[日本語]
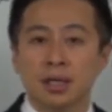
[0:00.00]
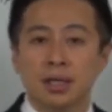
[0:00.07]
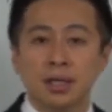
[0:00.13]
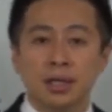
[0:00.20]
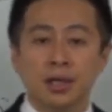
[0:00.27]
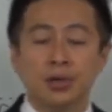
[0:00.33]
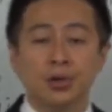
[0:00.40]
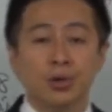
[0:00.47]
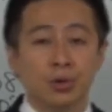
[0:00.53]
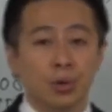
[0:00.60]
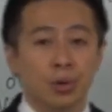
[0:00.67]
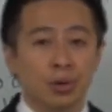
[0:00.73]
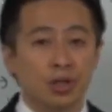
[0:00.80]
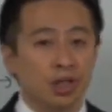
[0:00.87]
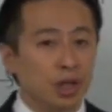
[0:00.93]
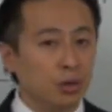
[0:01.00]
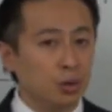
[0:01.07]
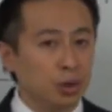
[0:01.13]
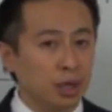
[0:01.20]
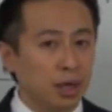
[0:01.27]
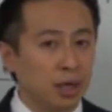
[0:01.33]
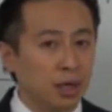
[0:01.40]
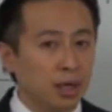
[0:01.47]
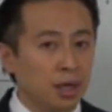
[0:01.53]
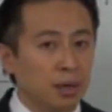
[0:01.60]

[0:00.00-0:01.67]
なぜかというと社長さん